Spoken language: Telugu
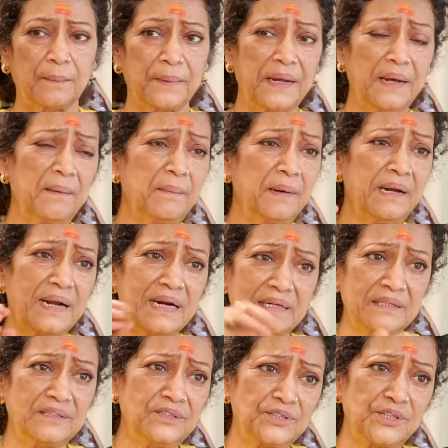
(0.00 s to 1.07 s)
ప్రేమ
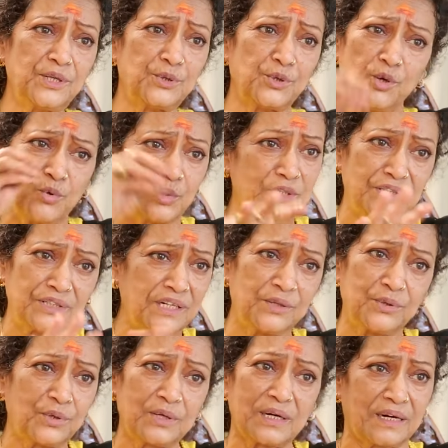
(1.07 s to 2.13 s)
నటించేదో
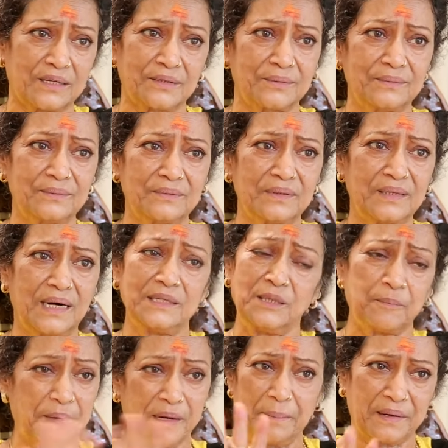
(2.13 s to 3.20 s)
వచ్చేదో కాదు
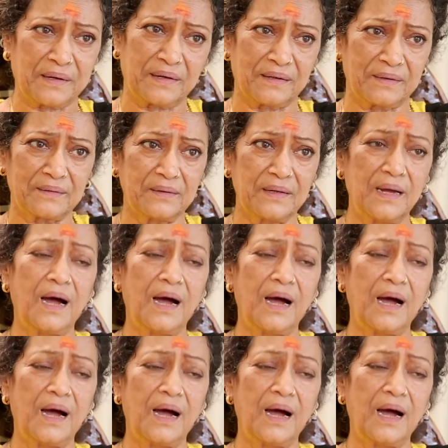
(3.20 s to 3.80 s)
అది ప్రేమ కాదు